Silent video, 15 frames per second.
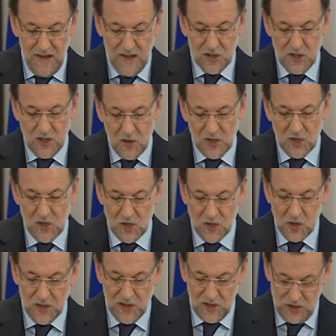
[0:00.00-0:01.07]
Señoras y
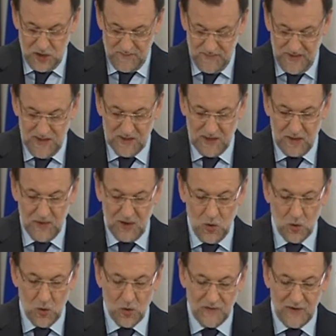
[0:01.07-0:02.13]
señores, el
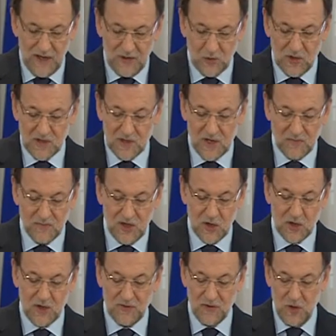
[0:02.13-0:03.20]
trabajo coordinado entre
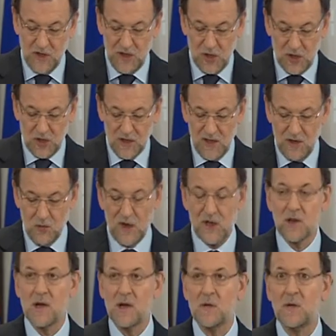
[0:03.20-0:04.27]
administraciones tiene una
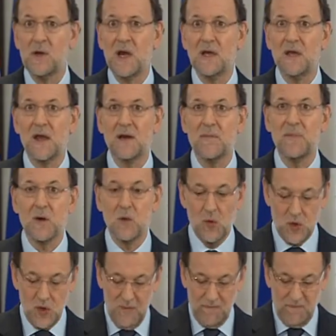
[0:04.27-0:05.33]
extraordinaria
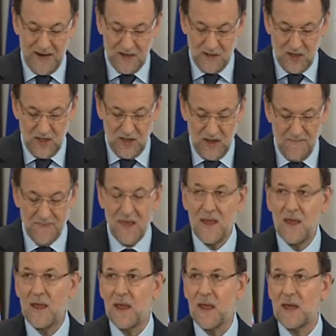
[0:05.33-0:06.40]
repercusión práctica
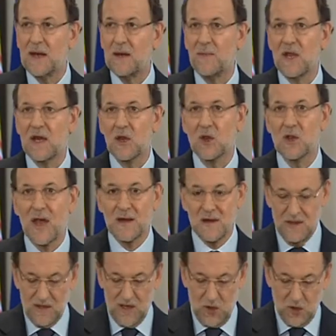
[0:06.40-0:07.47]
en el
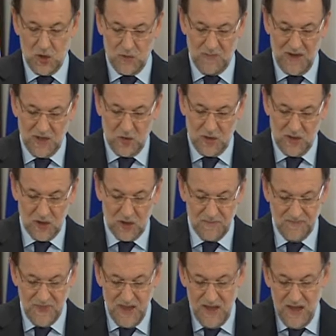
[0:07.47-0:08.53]
bienestar de los españoles.
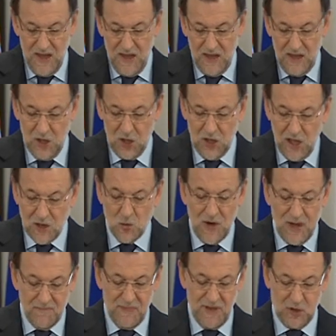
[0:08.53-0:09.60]
Y si hay un
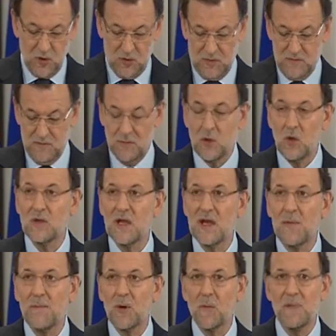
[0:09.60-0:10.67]
ámbito donde
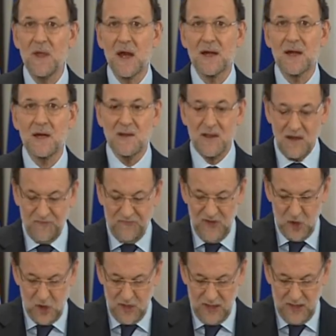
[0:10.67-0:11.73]
la propia realidad
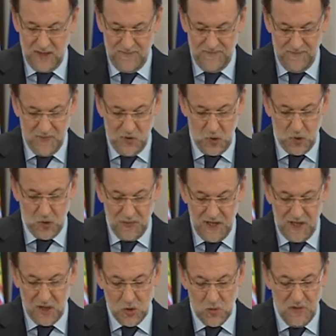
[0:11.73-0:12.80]
física nos
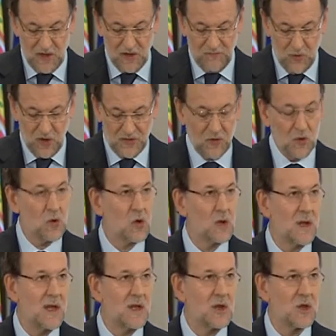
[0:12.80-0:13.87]
obliga a sumar
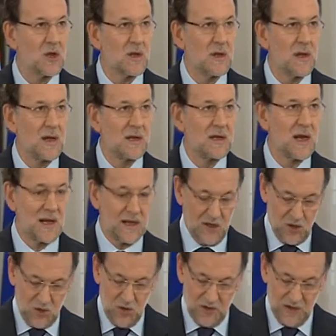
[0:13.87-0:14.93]
esfuerzos es el de la
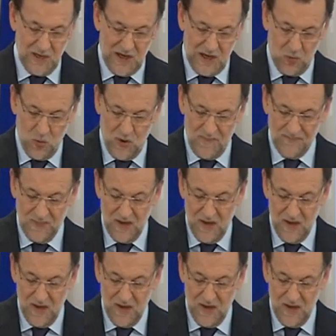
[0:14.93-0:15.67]
gestión del agua.